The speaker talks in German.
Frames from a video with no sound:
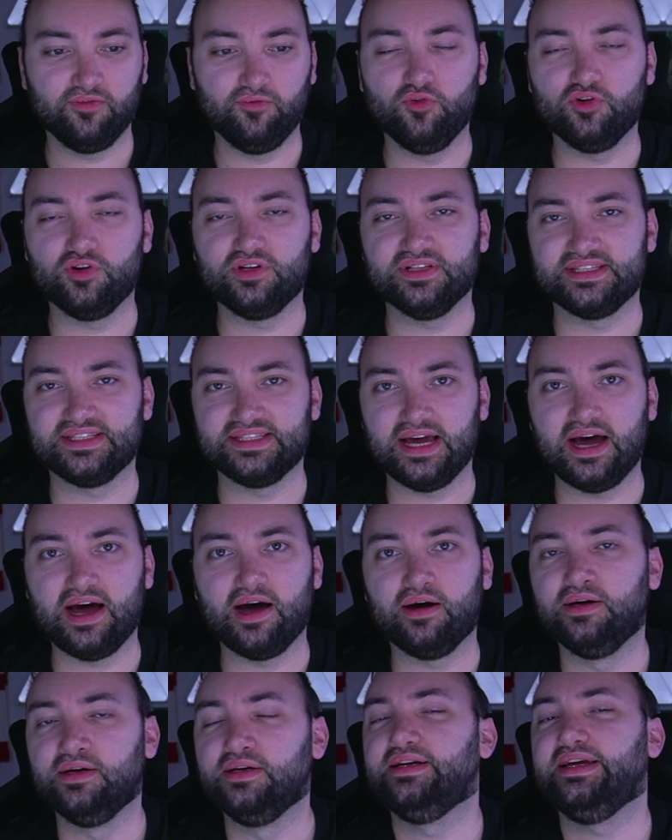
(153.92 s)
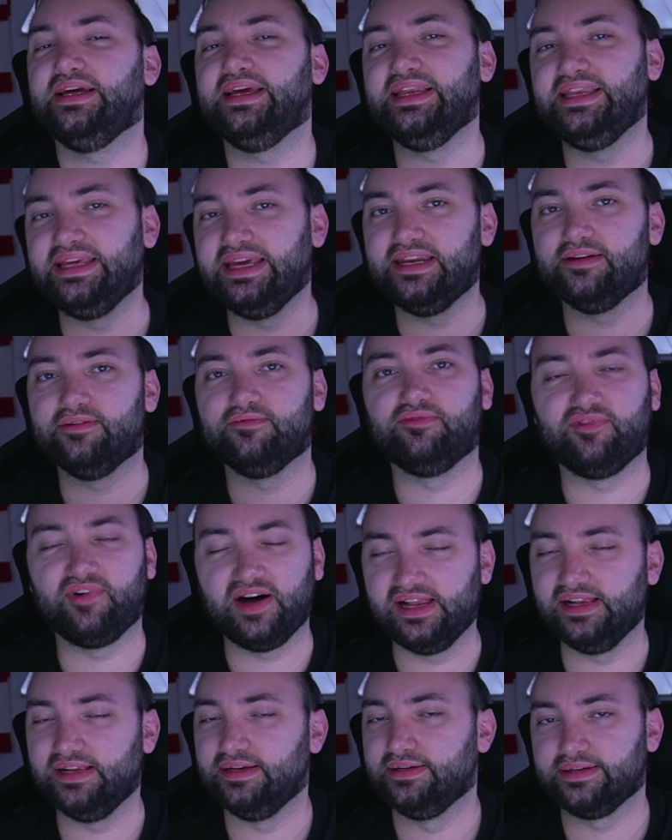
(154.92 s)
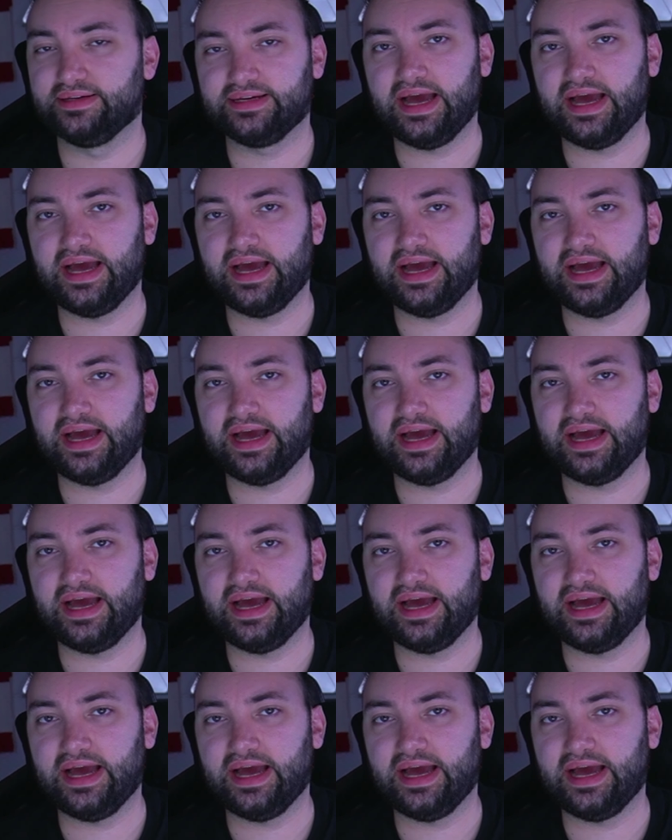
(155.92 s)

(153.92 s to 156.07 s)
wird es da in jedem Fall